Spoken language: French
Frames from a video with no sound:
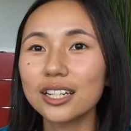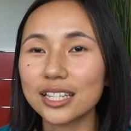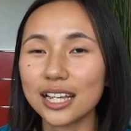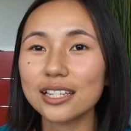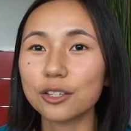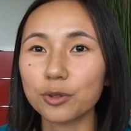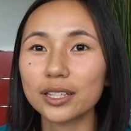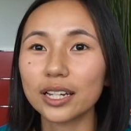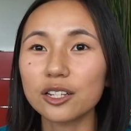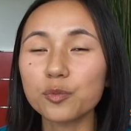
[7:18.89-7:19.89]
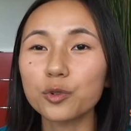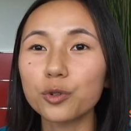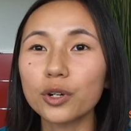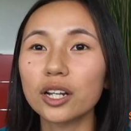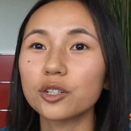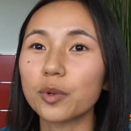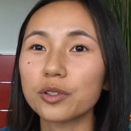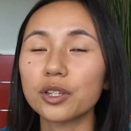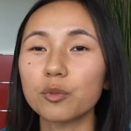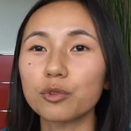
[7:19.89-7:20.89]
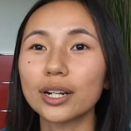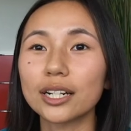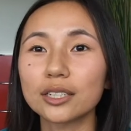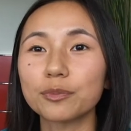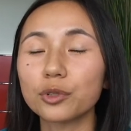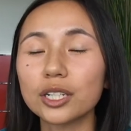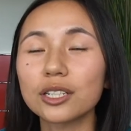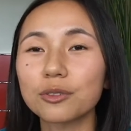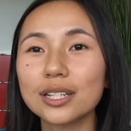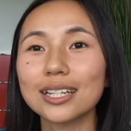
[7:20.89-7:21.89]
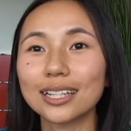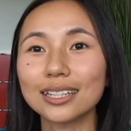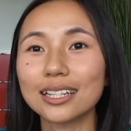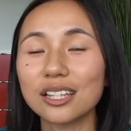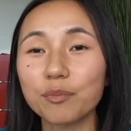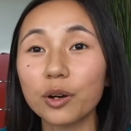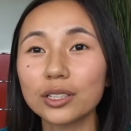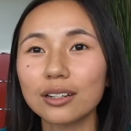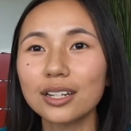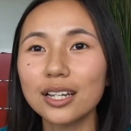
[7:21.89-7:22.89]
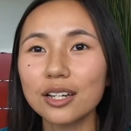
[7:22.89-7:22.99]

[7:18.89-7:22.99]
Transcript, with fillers: Ça, ça nous intéresse beaucoup et je pense que pour, la, pour le chinois, c'est très très important,